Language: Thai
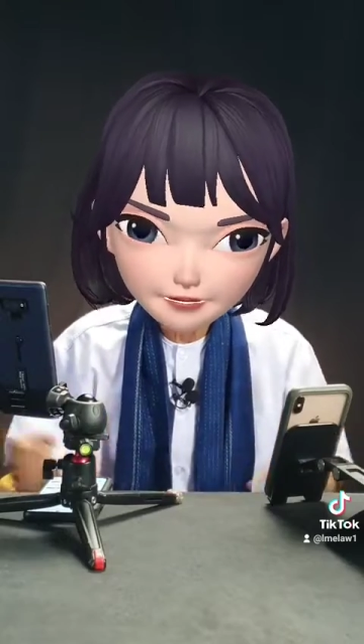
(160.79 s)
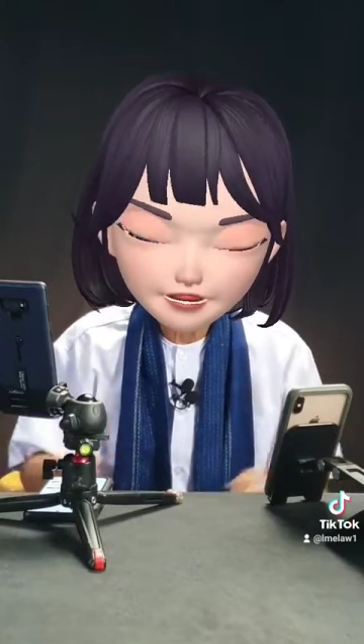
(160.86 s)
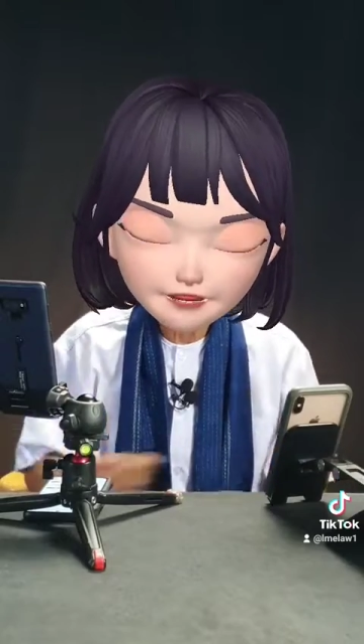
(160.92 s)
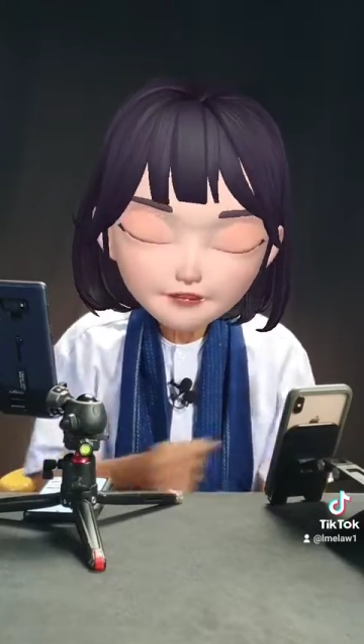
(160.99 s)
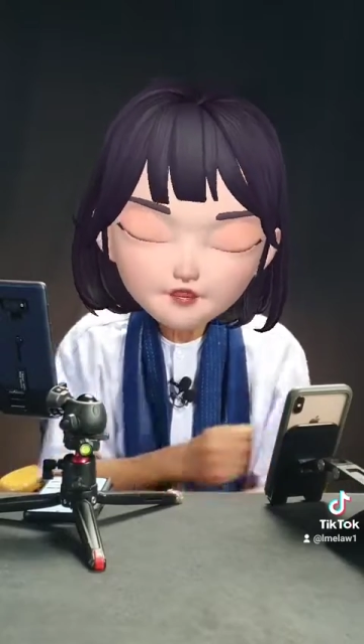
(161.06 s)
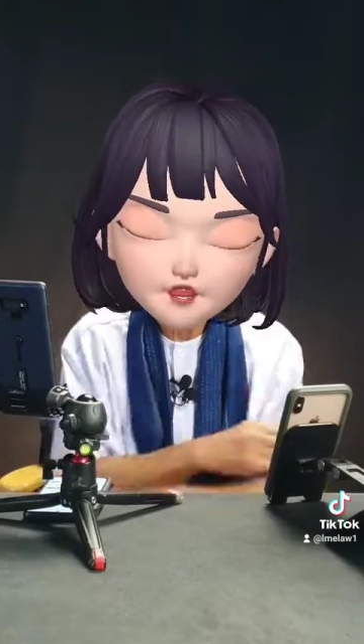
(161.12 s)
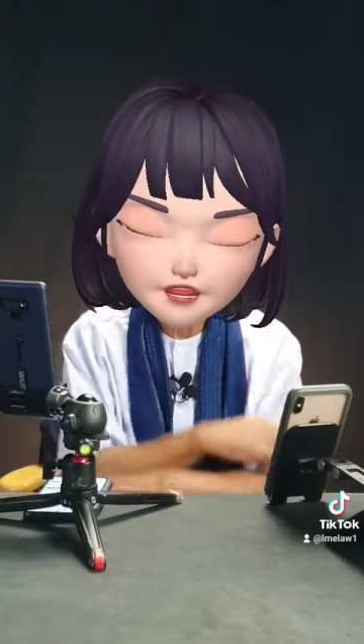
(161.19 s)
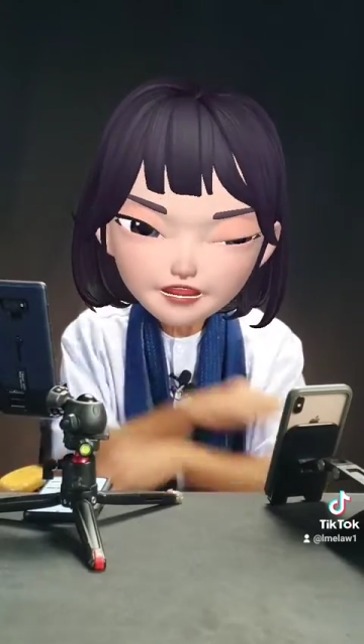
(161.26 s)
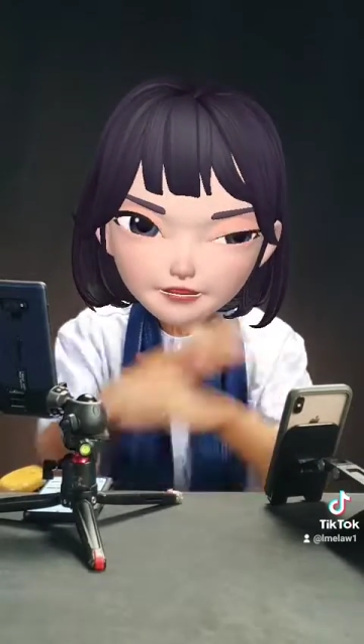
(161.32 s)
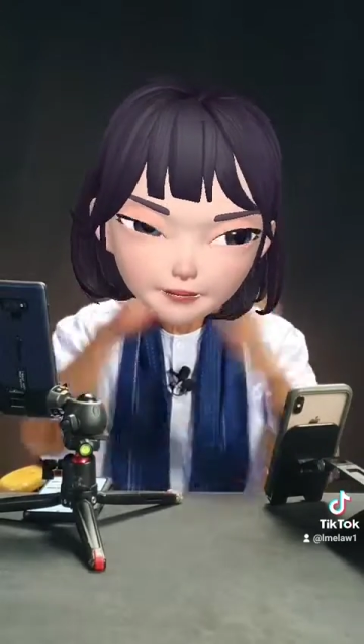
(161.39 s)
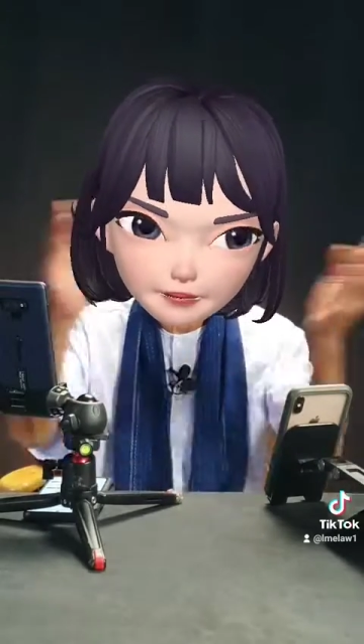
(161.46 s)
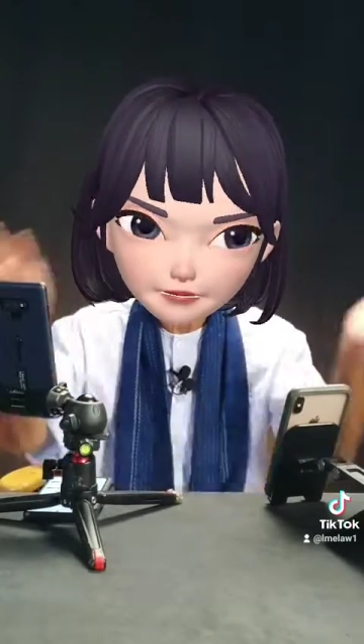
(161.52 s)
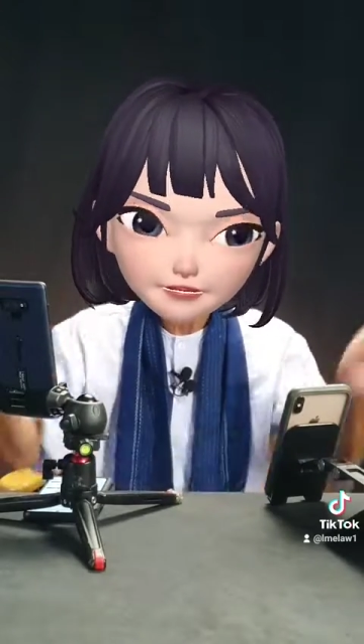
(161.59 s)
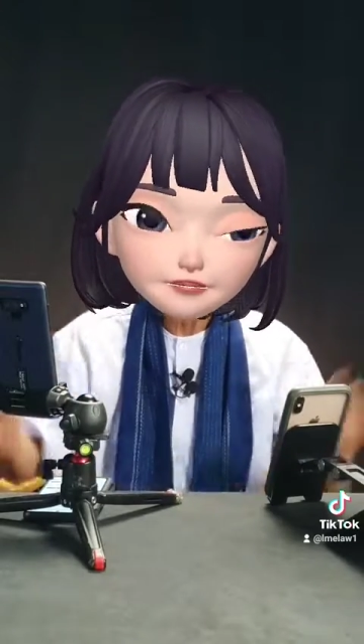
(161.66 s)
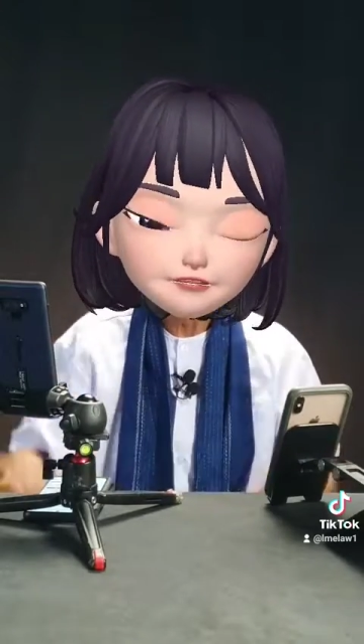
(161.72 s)
ต่างๆพวกคัน
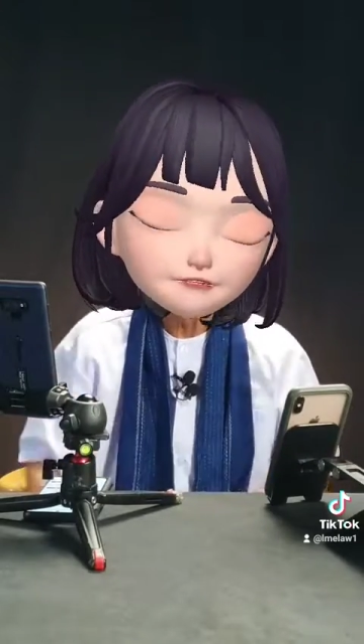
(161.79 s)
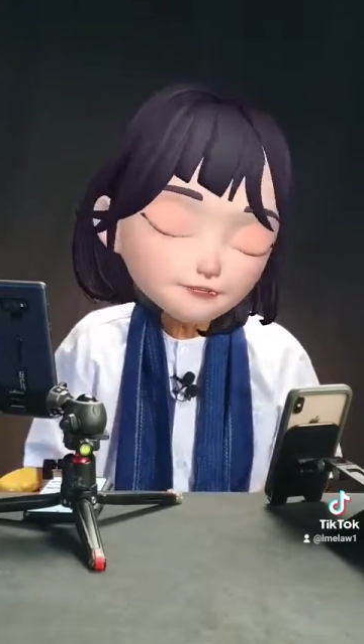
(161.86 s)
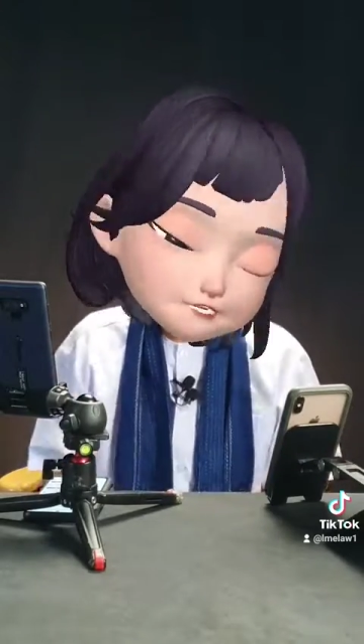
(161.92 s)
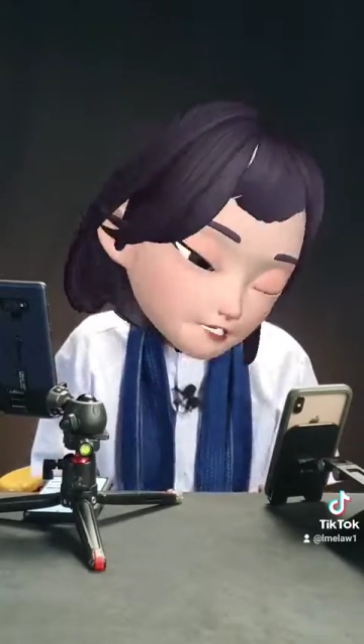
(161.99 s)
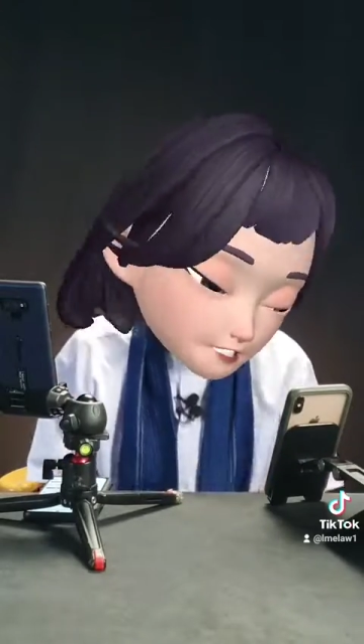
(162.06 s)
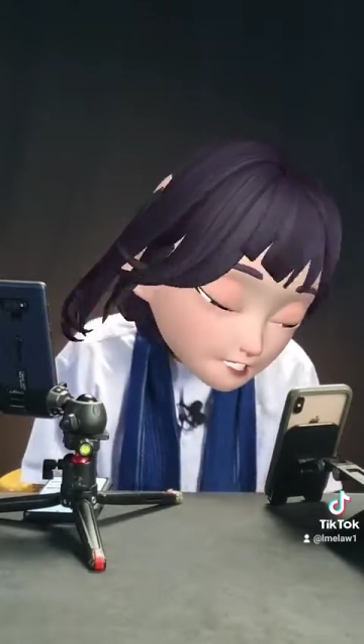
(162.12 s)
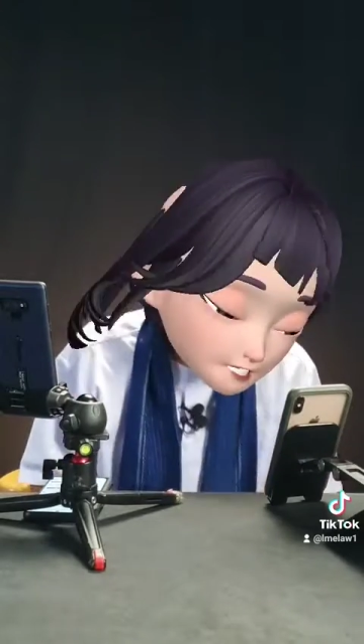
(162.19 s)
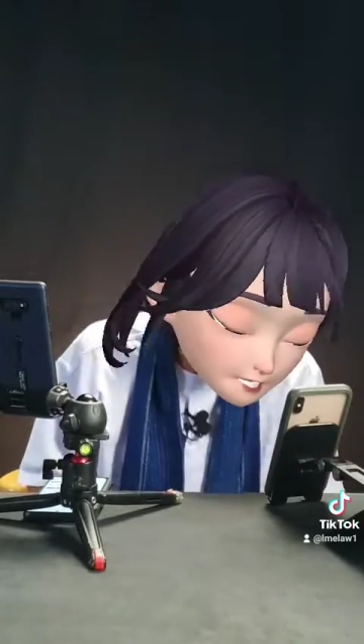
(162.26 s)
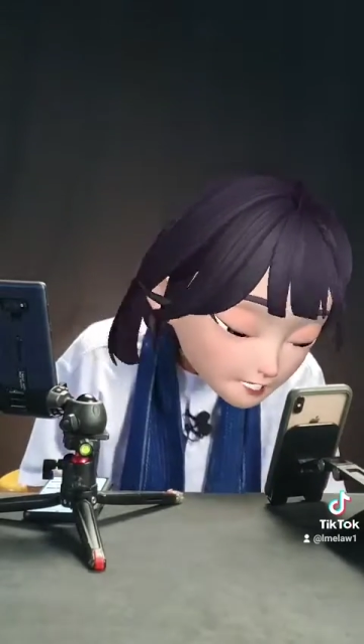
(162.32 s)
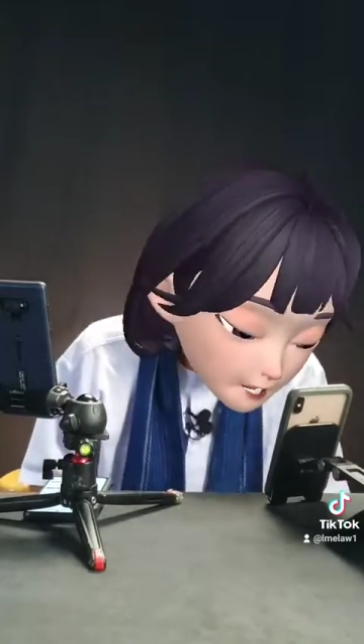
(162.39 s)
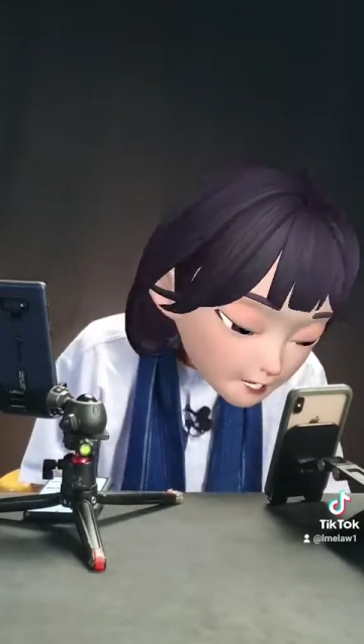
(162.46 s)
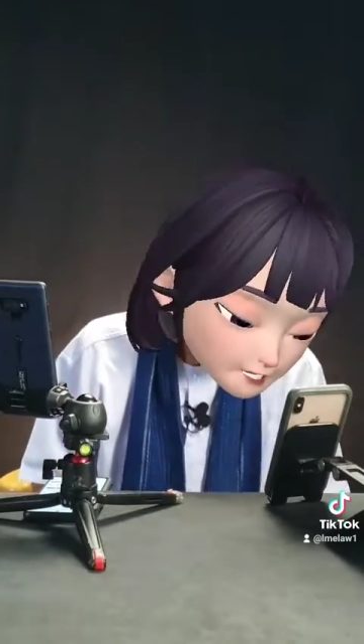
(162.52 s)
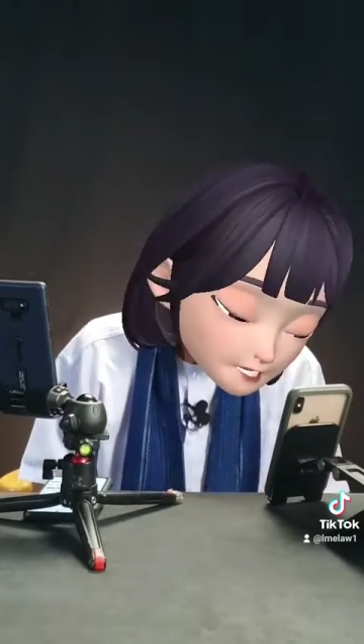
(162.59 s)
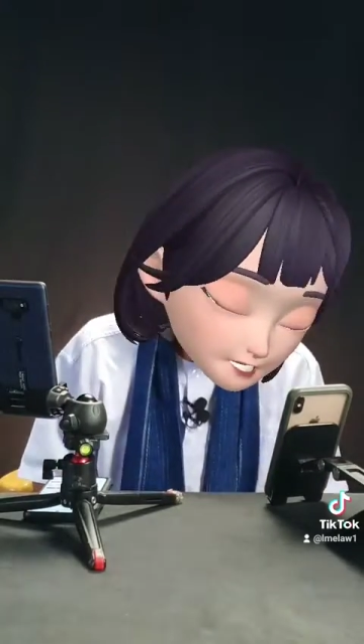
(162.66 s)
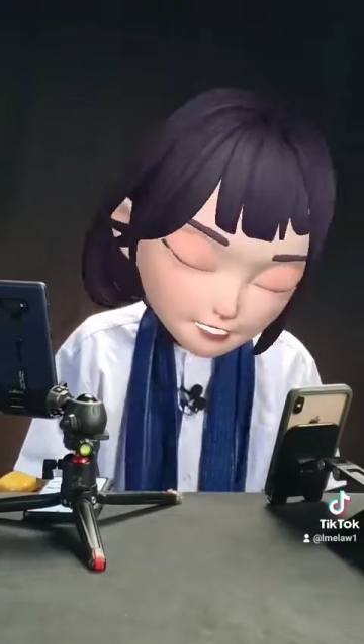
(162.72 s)
เคินไปให้หมด
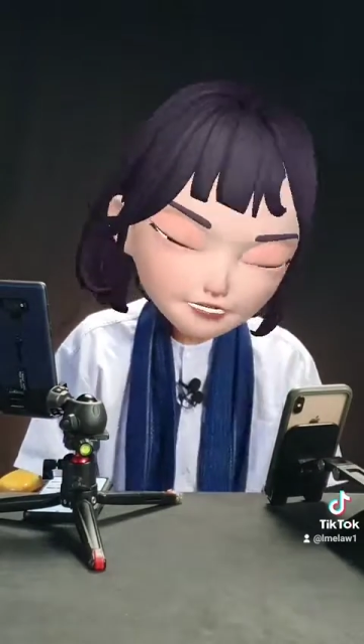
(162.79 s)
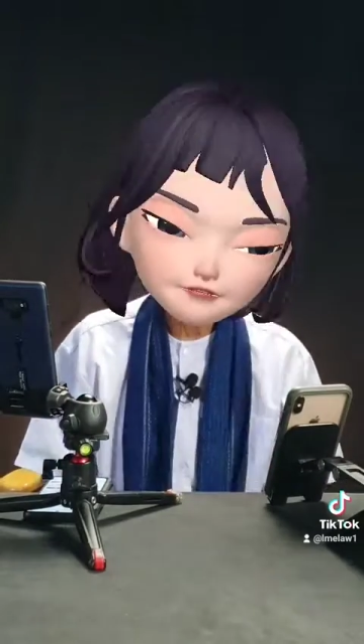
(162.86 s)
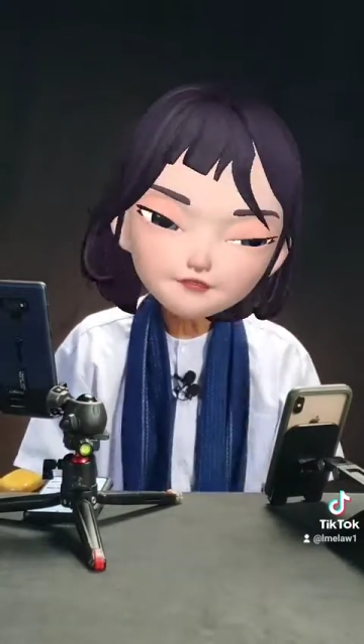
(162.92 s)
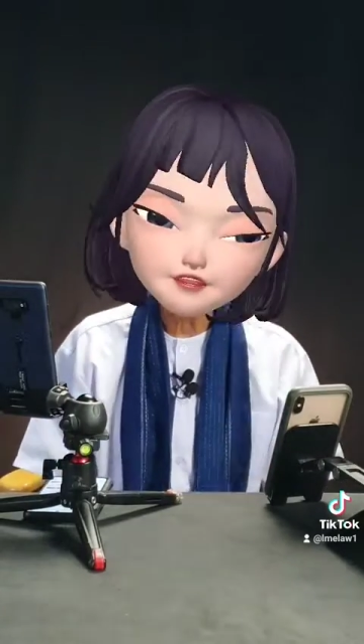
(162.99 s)
ไป